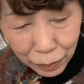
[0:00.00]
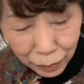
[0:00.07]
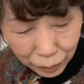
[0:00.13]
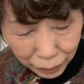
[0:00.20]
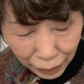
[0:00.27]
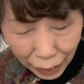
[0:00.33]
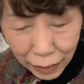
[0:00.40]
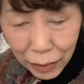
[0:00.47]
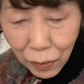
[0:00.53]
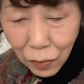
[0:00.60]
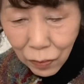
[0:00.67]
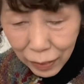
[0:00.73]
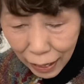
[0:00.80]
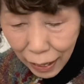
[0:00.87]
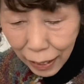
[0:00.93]
内
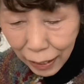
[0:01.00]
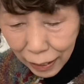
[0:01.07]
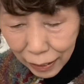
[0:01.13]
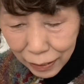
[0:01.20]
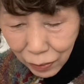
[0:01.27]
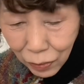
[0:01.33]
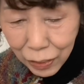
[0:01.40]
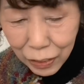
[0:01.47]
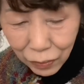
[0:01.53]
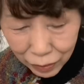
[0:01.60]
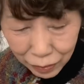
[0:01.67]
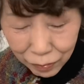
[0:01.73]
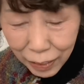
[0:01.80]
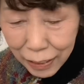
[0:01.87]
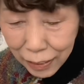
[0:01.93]
容が載ってお
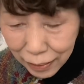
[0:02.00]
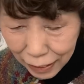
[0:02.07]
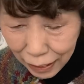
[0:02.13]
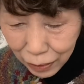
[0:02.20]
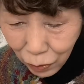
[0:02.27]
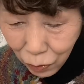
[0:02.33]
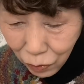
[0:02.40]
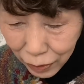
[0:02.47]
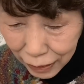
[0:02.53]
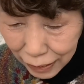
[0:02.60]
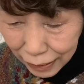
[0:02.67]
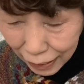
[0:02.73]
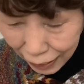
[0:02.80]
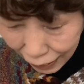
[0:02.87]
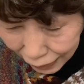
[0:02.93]
りますね。どこ
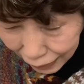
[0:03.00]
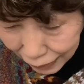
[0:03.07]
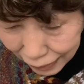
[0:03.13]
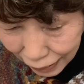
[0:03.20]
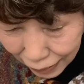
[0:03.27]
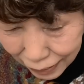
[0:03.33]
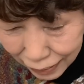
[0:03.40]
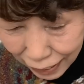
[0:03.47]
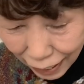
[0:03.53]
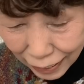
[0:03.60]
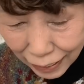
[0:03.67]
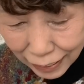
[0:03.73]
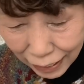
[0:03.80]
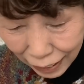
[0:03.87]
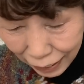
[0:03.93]
に出かけたら
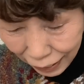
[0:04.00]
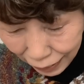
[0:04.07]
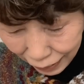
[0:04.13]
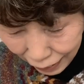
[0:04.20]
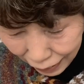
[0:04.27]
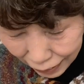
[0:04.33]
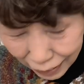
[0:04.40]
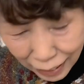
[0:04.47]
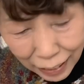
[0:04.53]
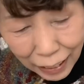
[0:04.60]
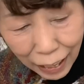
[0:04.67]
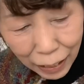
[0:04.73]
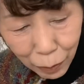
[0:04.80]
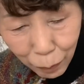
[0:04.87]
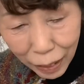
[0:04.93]
れたから
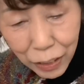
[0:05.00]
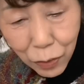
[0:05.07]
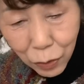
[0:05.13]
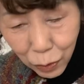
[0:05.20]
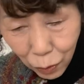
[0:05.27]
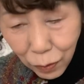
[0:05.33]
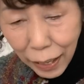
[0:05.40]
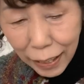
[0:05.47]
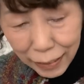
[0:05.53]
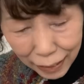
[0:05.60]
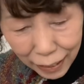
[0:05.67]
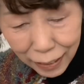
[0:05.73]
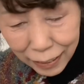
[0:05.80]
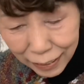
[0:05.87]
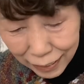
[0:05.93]
あの場所とか
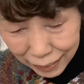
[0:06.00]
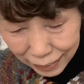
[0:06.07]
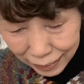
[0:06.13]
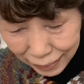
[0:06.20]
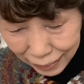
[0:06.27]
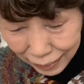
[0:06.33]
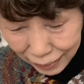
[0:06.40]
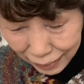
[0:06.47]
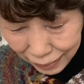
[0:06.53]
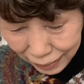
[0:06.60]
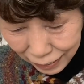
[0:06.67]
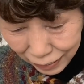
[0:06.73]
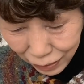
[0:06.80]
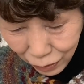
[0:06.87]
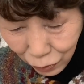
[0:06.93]
ね、
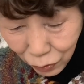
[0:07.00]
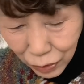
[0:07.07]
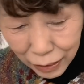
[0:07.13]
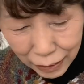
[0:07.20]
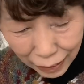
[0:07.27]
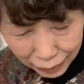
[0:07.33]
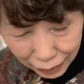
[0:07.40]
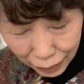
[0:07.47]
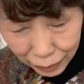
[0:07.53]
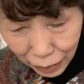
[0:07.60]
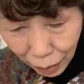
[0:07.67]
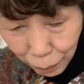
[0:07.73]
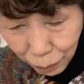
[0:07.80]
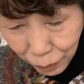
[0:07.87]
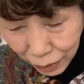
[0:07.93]
えー、過ごし方
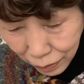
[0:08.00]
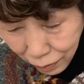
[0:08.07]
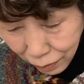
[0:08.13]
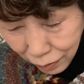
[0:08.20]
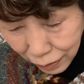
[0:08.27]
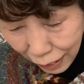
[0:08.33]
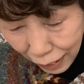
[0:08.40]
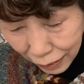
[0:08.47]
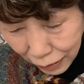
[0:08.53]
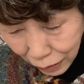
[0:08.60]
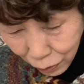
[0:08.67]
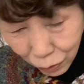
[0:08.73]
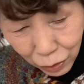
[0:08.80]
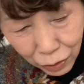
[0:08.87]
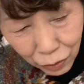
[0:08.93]
キャンピングカーで
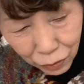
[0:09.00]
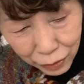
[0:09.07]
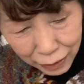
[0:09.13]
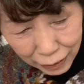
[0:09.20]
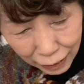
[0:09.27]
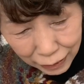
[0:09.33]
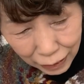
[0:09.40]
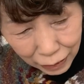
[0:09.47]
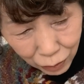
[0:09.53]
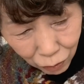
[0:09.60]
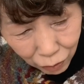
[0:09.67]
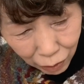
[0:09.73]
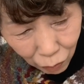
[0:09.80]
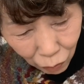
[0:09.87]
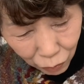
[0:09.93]
の過ごし方
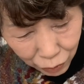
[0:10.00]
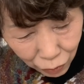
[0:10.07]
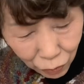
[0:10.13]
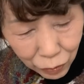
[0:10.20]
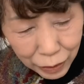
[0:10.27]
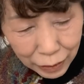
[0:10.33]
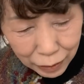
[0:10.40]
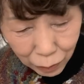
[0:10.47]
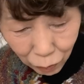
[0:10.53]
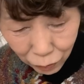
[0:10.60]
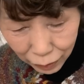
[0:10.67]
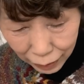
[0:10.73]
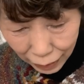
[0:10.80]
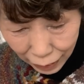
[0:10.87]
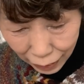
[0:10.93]
とかお料理と
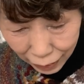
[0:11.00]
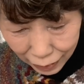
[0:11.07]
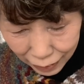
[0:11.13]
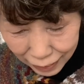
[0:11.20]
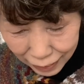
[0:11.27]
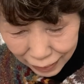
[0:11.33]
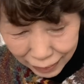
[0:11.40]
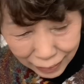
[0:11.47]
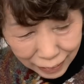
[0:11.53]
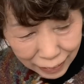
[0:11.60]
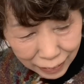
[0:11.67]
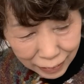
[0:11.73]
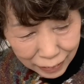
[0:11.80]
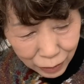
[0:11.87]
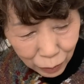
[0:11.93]
か
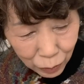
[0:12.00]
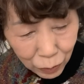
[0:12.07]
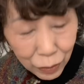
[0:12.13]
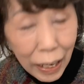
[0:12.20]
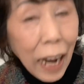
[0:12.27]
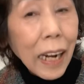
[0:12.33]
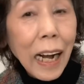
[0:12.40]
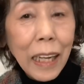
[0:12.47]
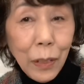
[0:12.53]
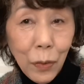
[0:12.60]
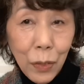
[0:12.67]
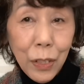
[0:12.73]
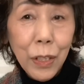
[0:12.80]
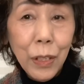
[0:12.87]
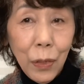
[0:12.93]
あその中
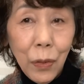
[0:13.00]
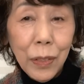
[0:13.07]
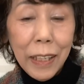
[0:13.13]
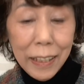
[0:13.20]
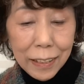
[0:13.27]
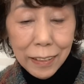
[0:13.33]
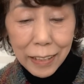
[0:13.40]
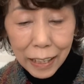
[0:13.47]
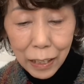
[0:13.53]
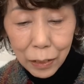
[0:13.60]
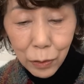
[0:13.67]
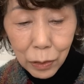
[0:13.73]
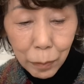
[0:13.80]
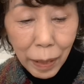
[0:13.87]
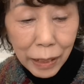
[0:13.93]
の仕様ですね
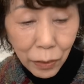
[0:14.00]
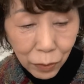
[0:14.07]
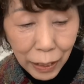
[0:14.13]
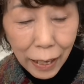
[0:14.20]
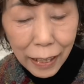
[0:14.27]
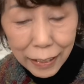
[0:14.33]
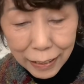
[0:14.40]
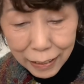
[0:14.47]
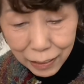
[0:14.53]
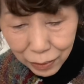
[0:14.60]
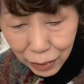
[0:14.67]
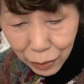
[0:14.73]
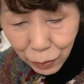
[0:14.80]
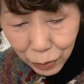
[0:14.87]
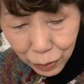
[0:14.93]
車の中です
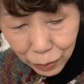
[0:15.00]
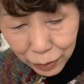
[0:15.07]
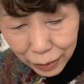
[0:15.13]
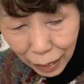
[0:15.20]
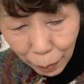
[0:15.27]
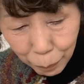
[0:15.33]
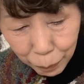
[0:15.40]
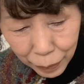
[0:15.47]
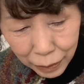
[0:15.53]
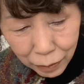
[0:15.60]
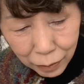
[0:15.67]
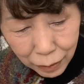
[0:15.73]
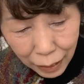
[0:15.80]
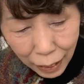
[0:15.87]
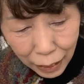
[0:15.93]
ね要するに
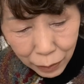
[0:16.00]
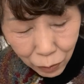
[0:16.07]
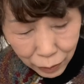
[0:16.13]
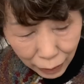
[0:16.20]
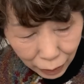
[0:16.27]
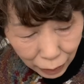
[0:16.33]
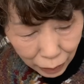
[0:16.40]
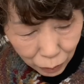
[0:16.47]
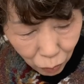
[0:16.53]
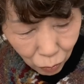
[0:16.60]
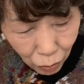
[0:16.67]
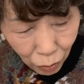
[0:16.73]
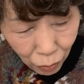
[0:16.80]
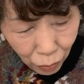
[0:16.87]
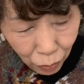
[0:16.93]
キャンピングカーの中の
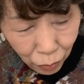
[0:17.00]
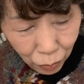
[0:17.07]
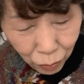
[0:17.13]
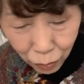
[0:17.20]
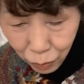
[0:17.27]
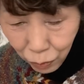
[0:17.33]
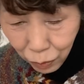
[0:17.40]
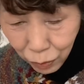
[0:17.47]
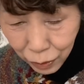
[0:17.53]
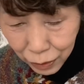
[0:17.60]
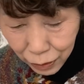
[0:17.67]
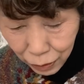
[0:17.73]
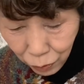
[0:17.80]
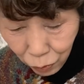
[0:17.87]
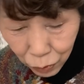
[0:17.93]

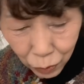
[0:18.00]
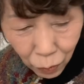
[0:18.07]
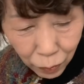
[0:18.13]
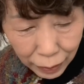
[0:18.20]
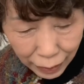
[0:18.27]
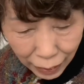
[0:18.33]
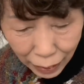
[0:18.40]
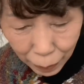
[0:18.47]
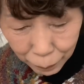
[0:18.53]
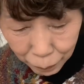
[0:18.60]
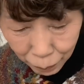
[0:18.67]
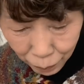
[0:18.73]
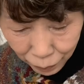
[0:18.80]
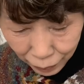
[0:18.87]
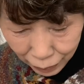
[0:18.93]
仕様とか
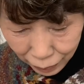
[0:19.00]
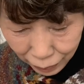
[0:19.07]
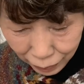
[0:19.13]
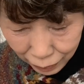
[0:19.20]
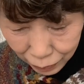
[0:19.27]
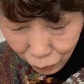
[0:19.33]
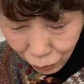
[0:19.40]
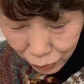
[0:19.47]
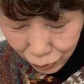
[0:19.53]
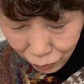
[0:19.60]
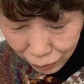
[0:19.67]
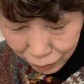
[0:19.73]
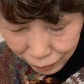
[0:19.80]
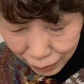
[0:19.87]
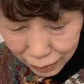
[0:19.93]
載って
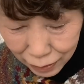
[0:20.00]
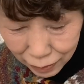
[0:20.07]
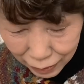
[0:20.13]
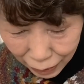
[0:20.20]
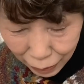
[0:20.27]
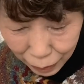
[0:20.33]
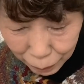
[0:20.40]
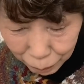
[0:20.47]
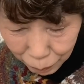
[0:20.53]
おりますね。